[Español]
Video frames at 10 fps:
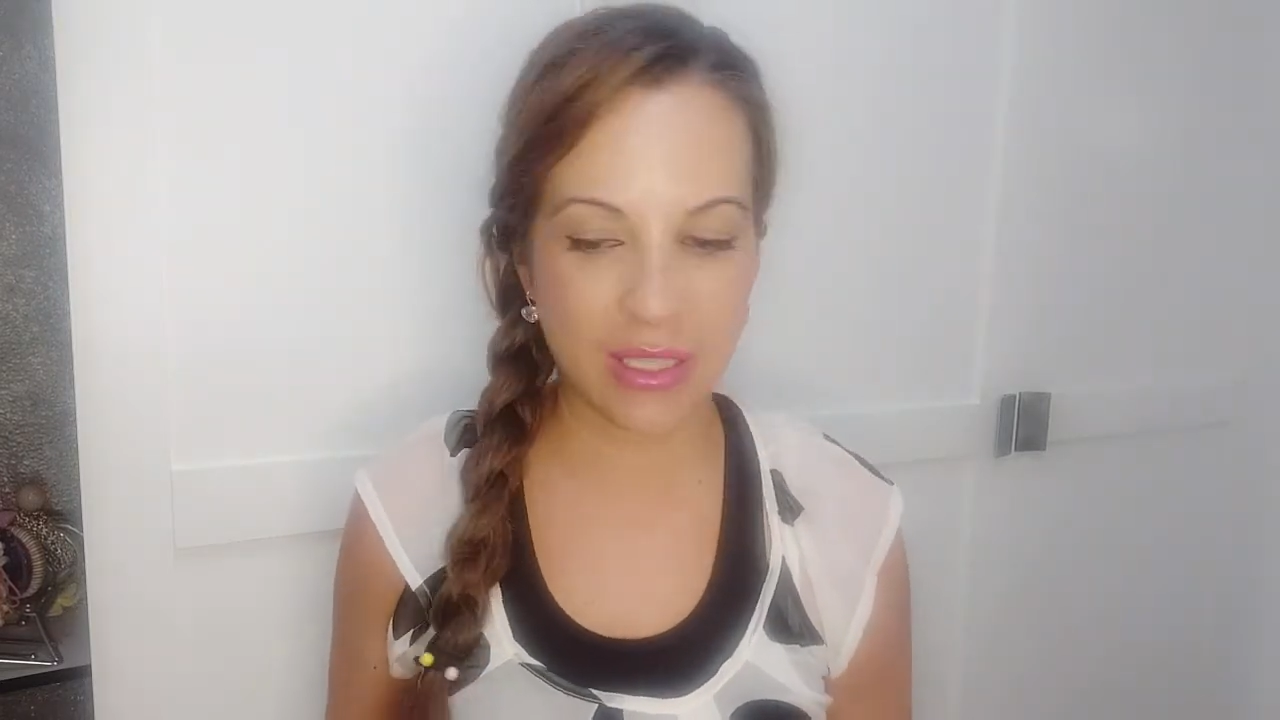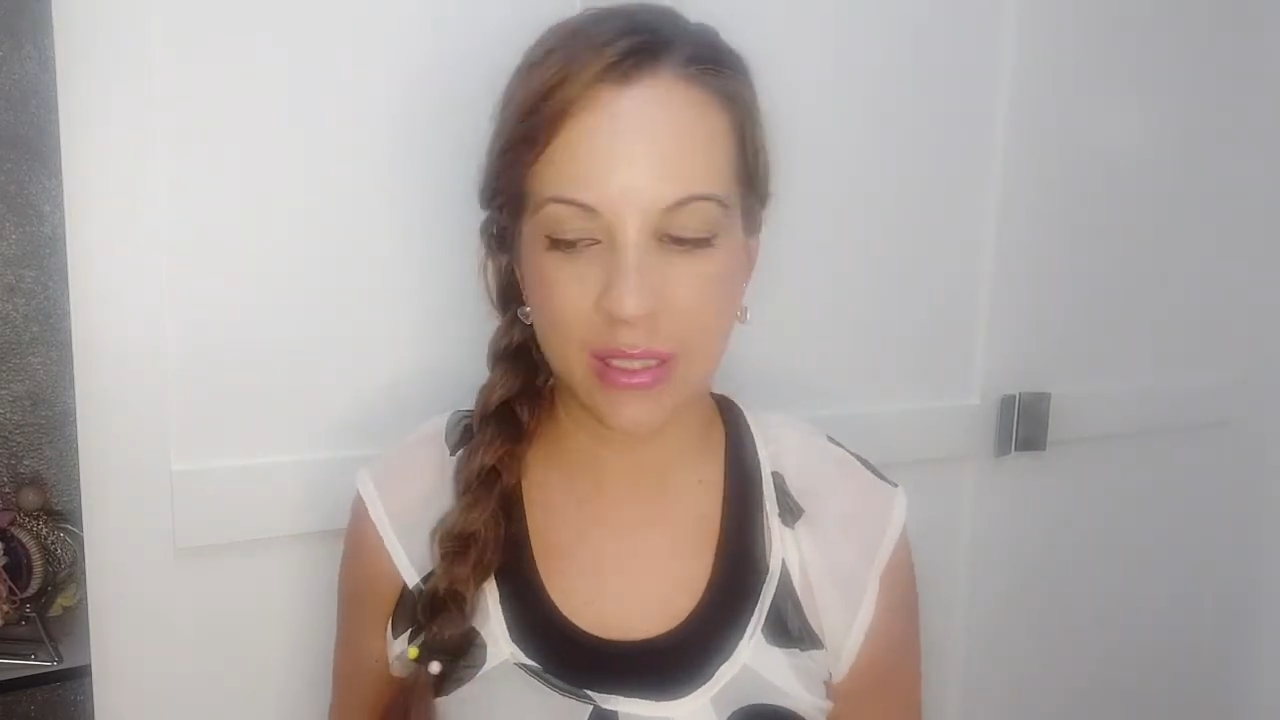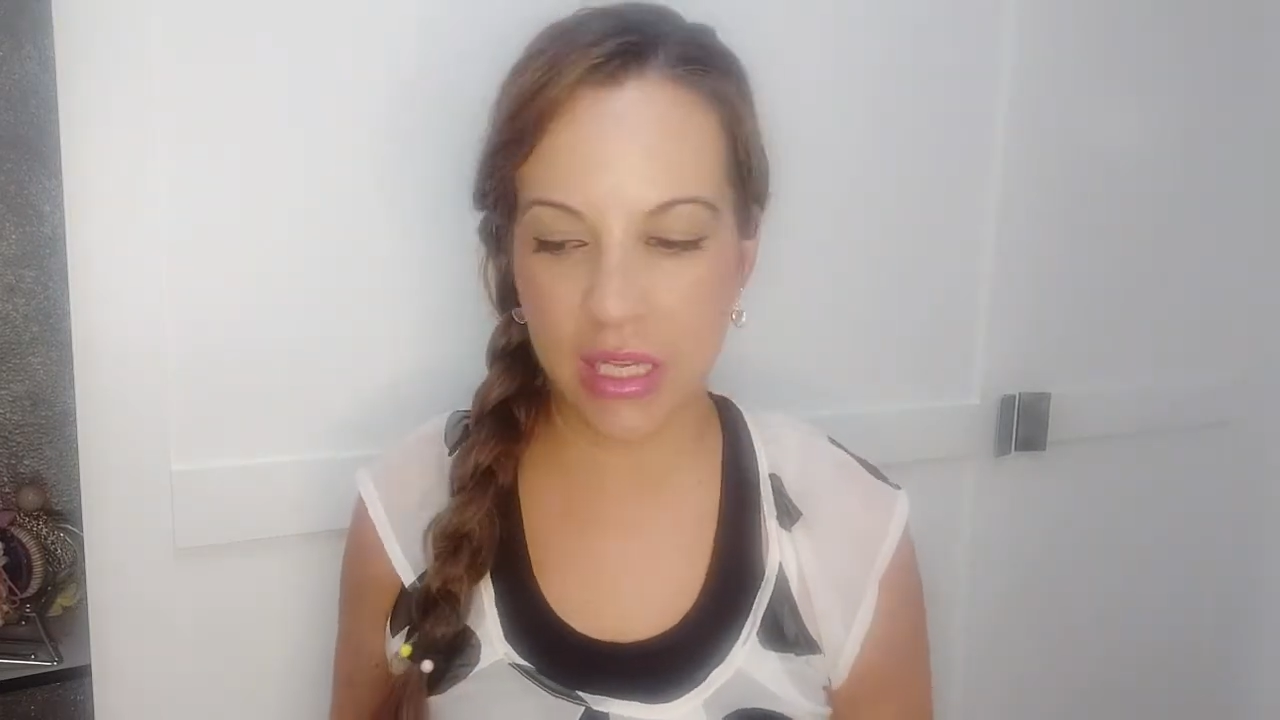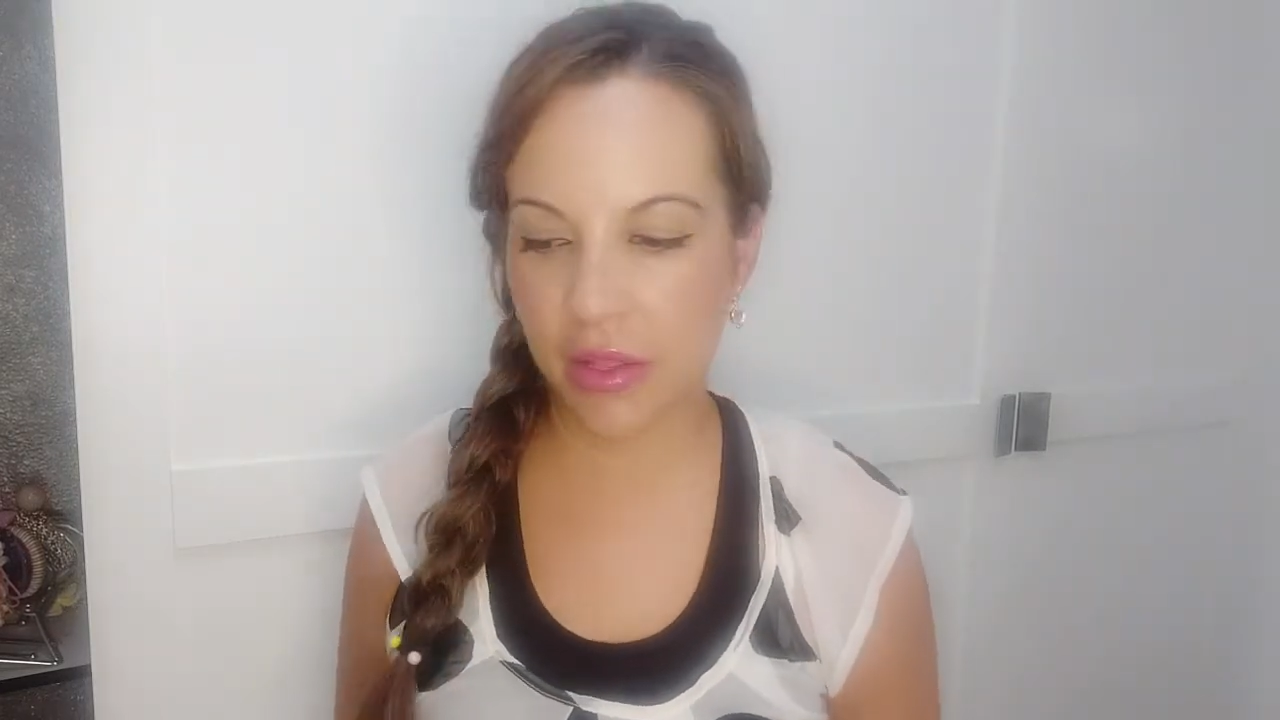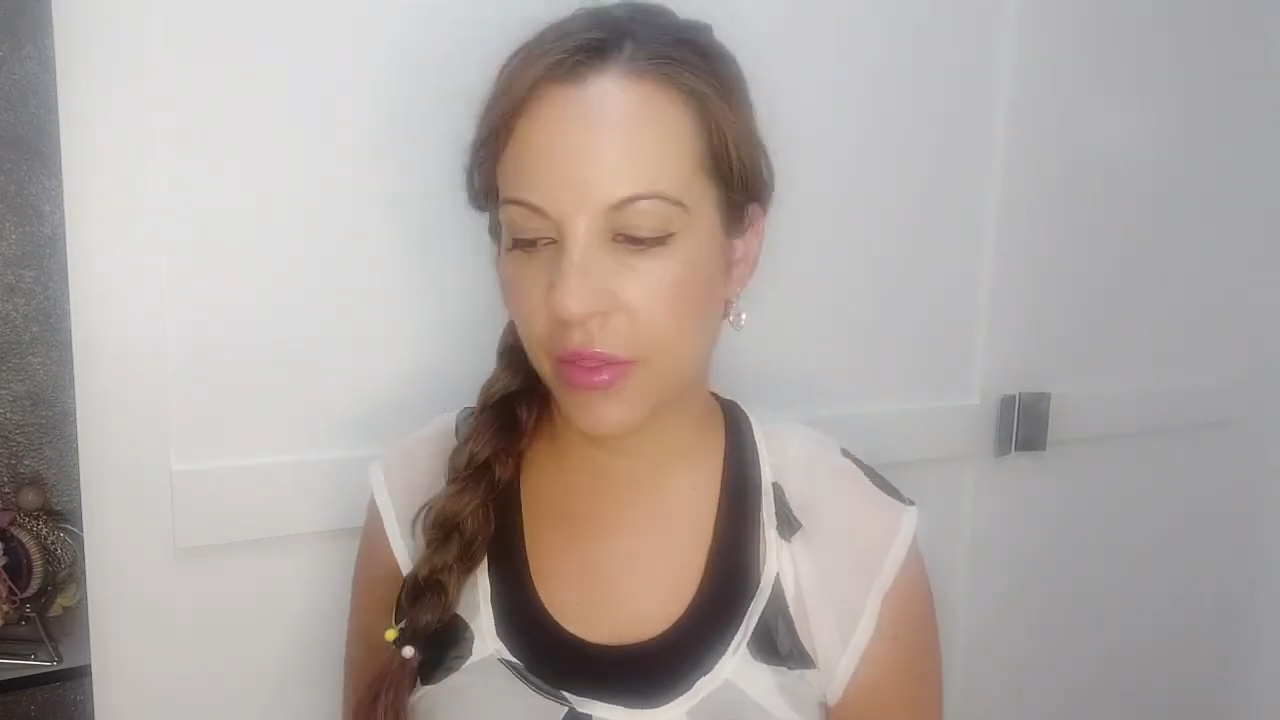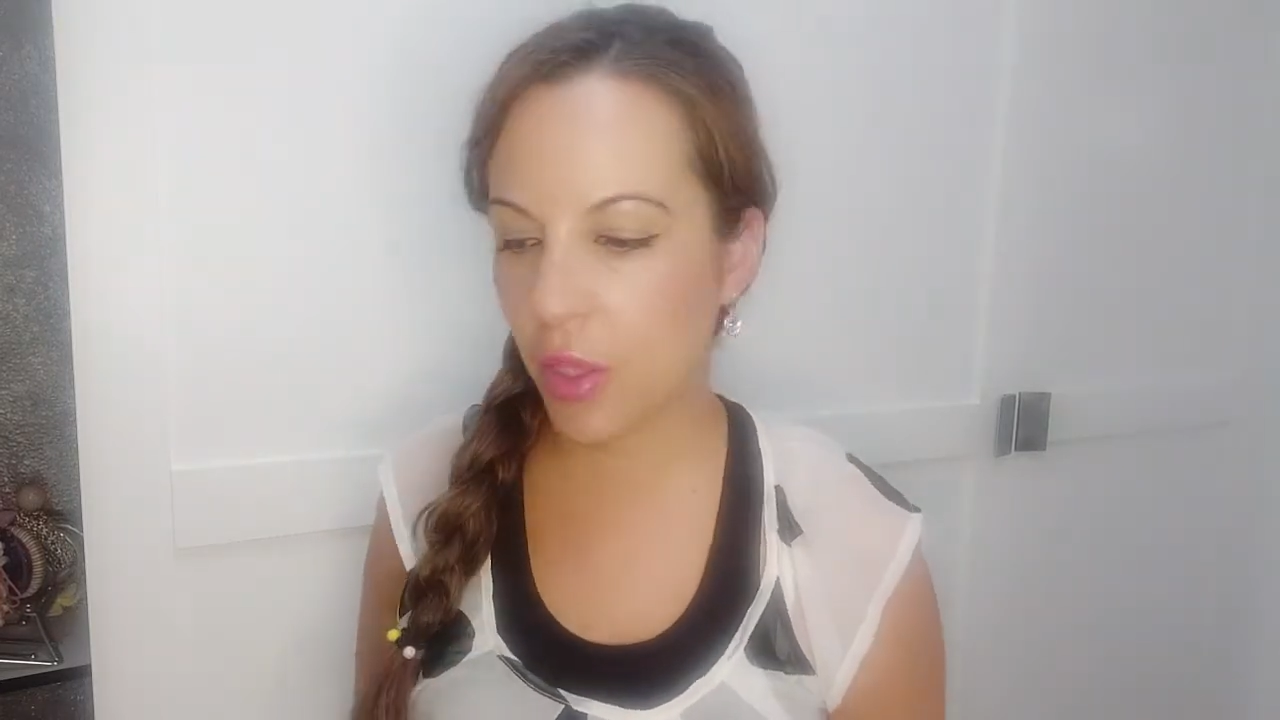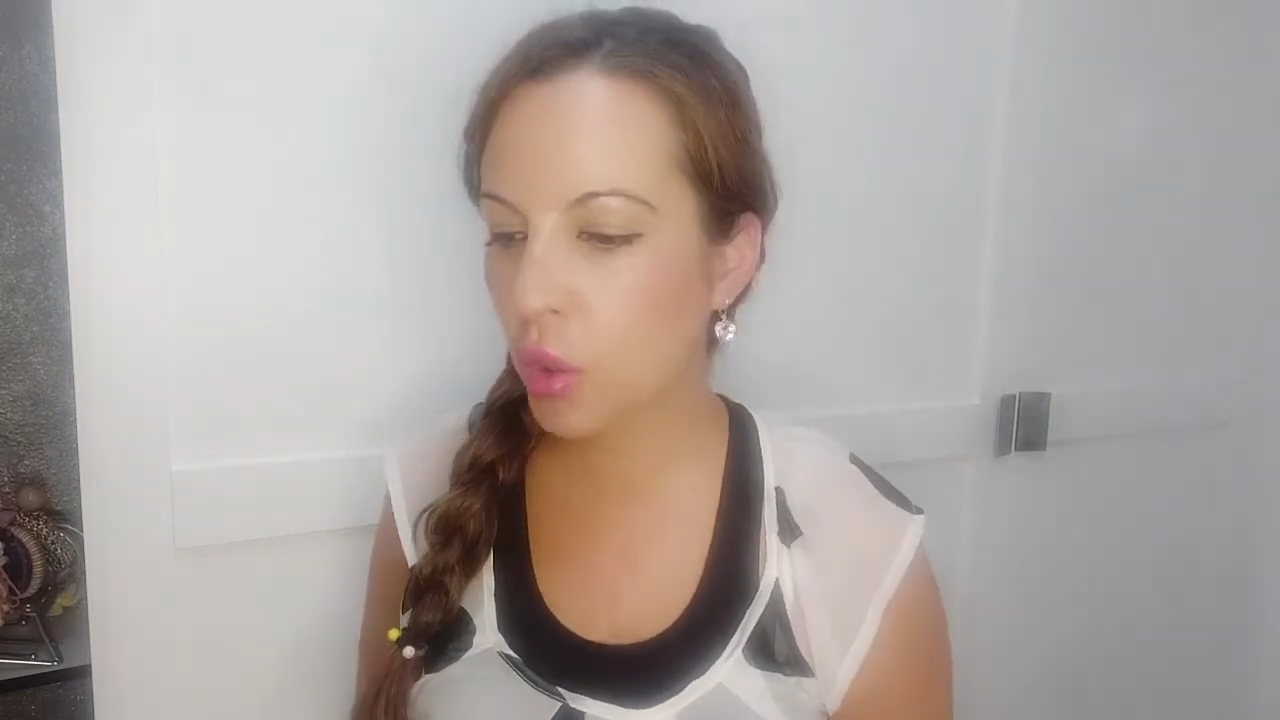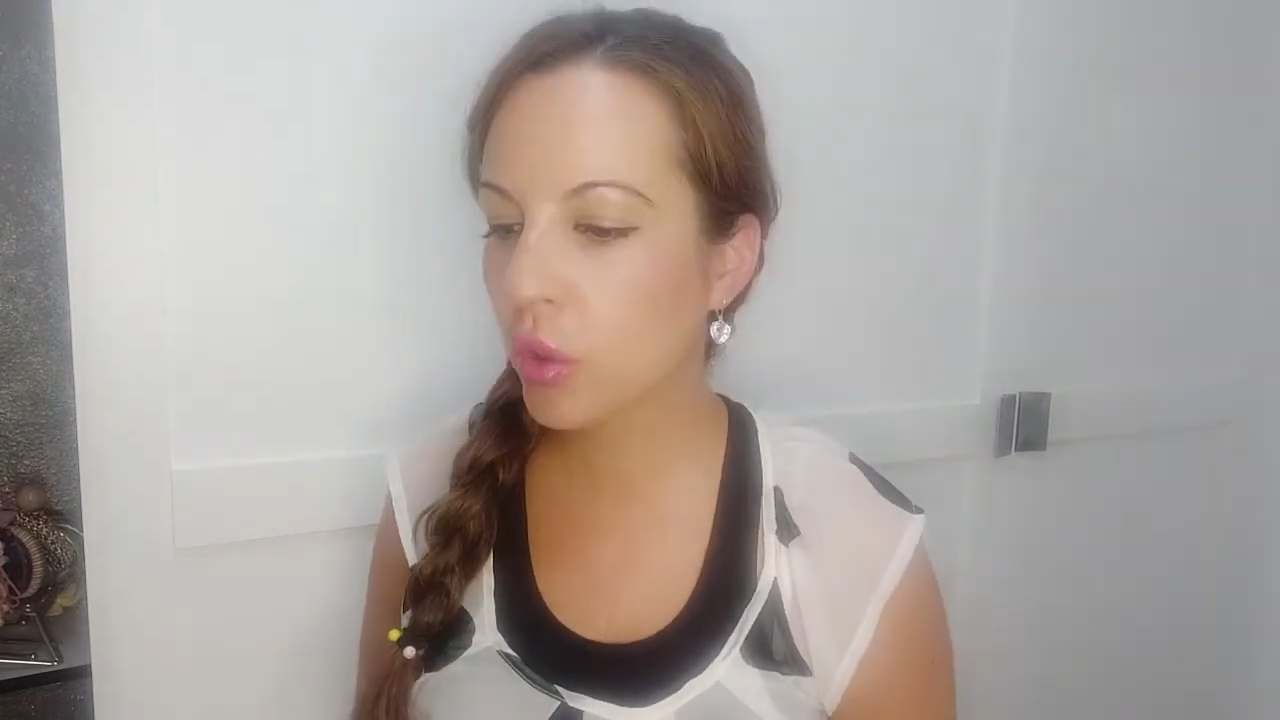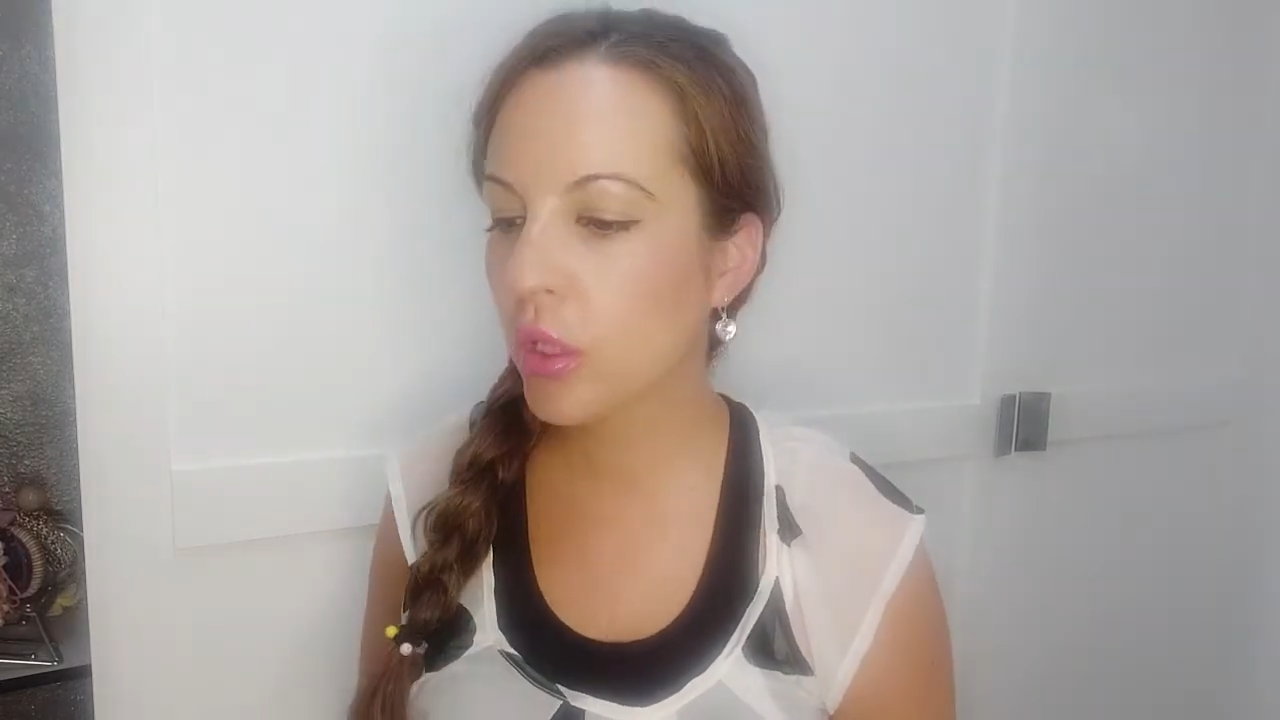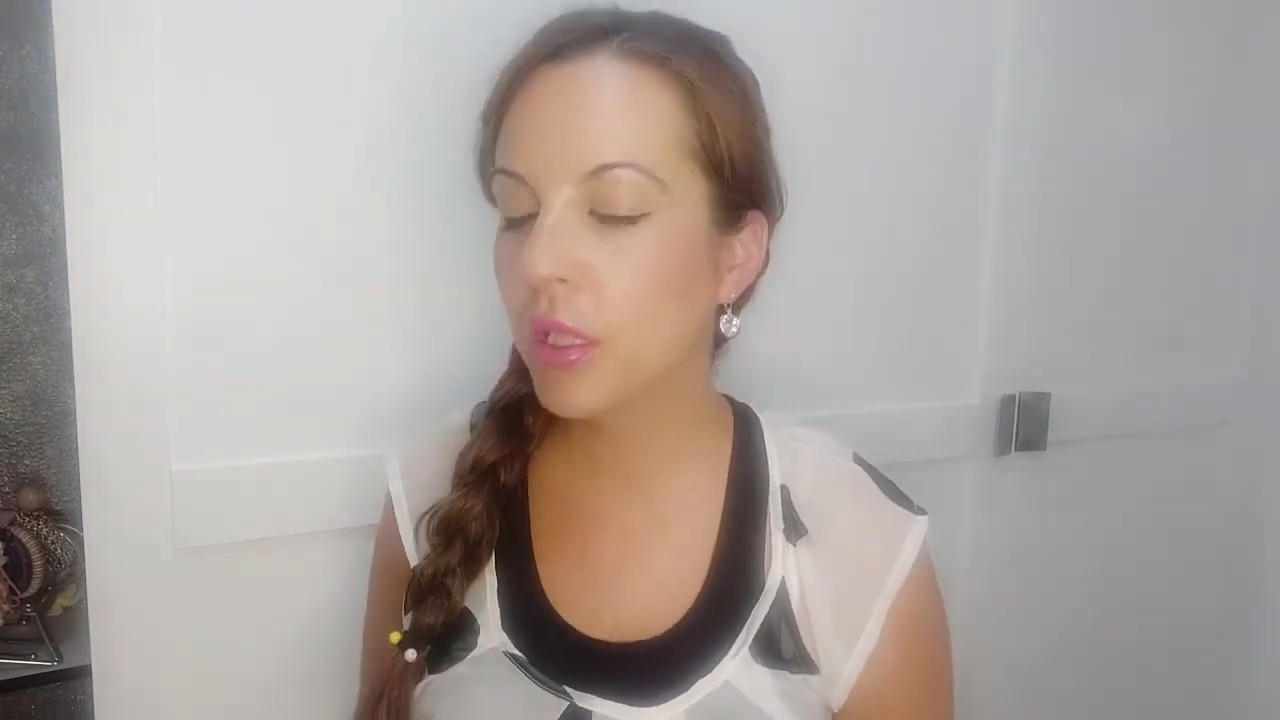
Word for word: selección